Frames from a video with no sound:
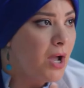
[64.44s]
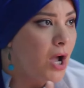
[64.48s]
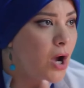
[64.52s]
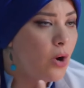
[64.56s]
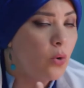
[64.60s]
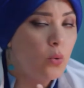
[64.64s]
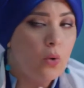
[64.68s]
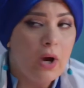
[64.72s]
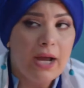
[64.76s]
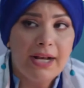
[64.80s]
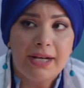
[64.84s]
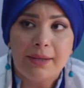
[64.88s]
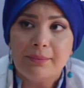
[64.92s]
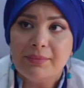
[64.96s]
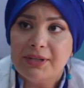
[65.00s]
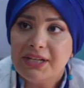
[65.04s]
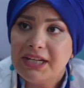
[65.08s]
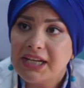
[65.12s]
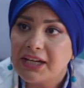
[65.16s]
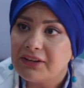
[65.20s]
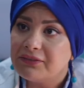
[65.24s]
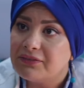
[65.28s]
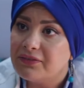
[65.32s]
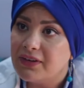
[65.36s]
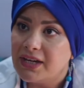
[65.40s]
يا جماعه هو احنا
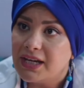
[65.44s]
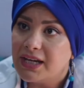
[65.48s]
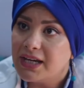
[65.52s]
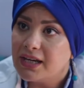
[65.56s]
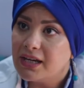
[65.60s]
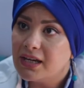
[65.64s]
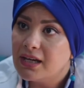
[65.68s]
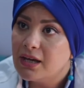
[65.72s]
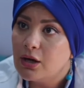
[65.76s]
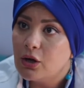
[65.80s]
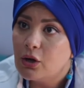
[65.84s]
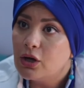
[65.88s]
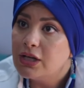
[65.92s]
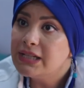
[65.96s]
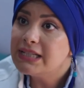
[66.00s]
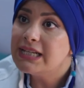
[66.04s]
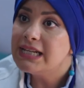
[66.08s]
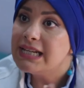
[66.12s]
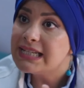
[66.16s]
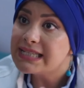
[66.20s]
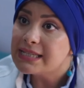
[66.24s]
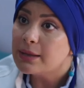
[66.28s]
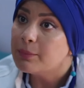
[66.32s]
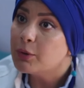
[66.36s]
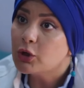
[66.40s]
بنرغي في ايه
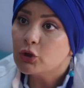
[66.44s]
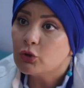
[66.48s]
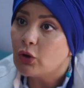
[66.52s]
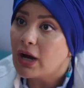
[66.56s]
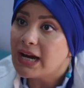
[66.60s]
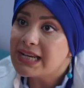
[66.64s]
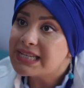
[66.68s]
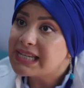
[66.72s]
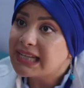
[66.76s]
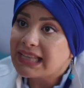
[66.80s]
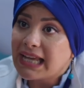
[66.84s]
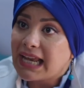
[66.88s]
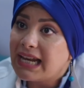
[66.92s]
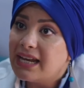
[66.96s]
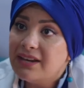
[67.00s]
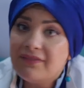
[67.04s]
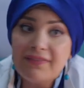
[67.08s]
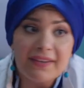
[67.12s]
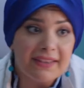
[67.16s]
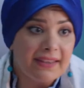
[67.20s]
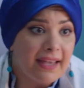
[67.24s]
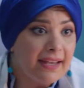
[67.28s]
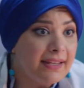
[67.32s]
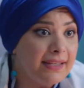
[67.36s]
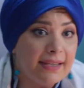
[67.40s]
انت لسه برضو عايزه
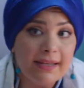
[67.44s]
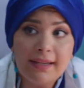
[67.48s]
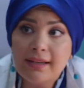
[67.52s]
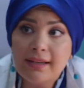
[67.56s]
تخلفي